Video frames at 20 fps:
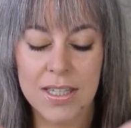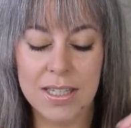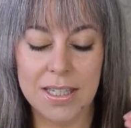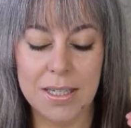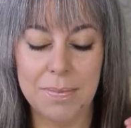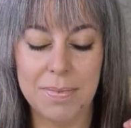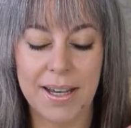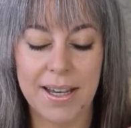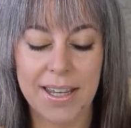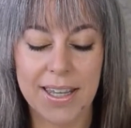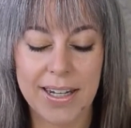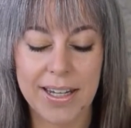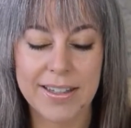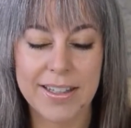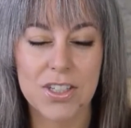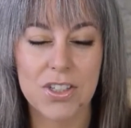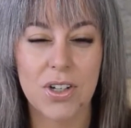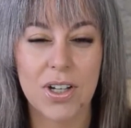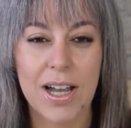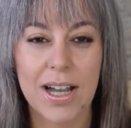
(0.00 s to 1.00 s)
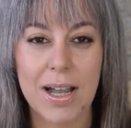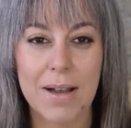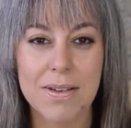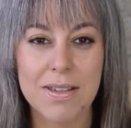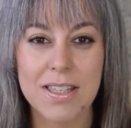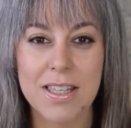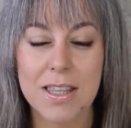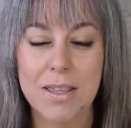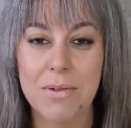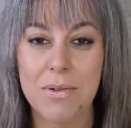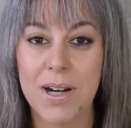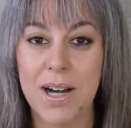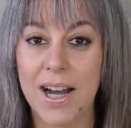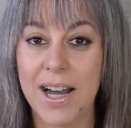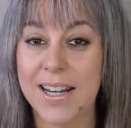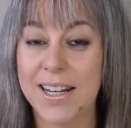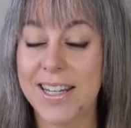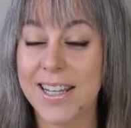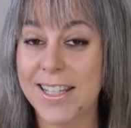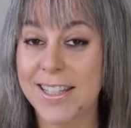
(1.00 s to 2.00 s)
imagínate eso que acabas de
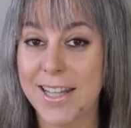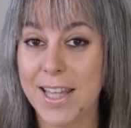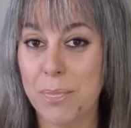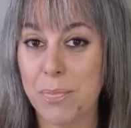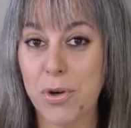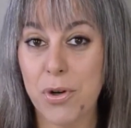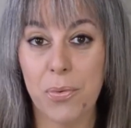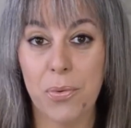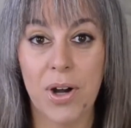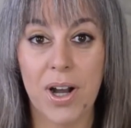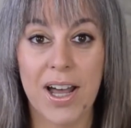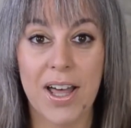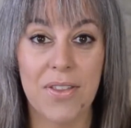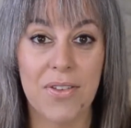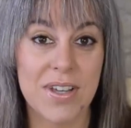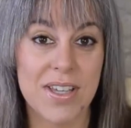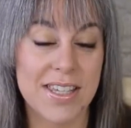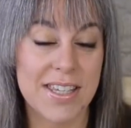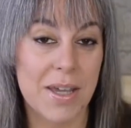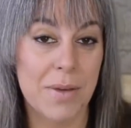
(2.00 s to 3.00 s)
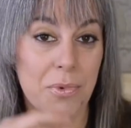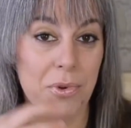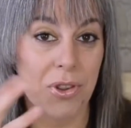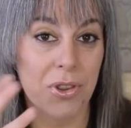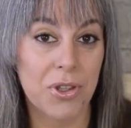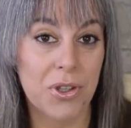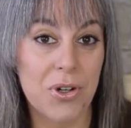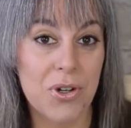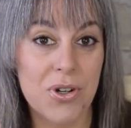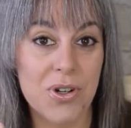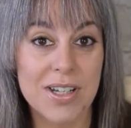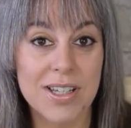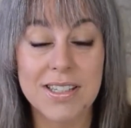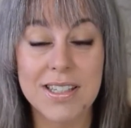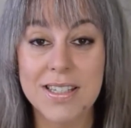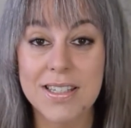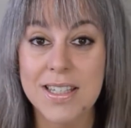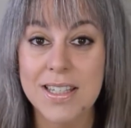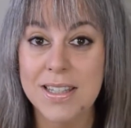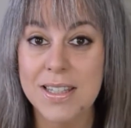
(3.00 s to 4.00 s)
dibujar y que te ha provocado esa emoción,
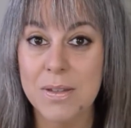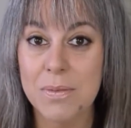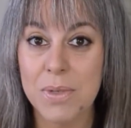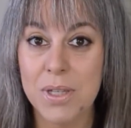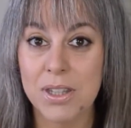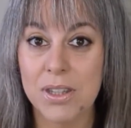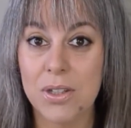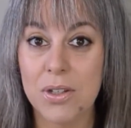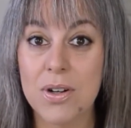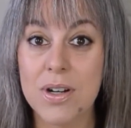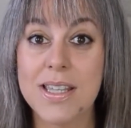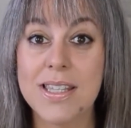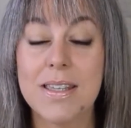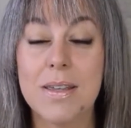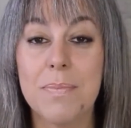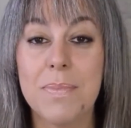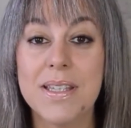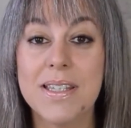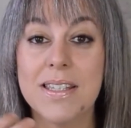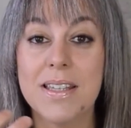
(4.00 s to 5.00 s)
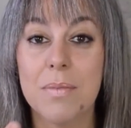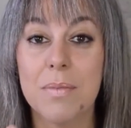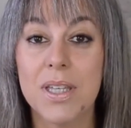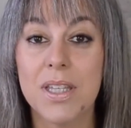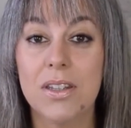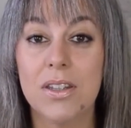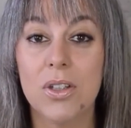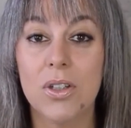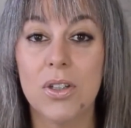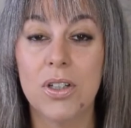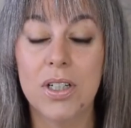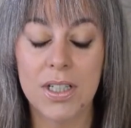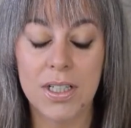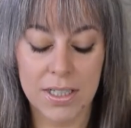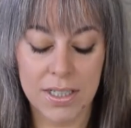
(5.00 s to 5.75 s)
ese sentimiento, ese pensamiento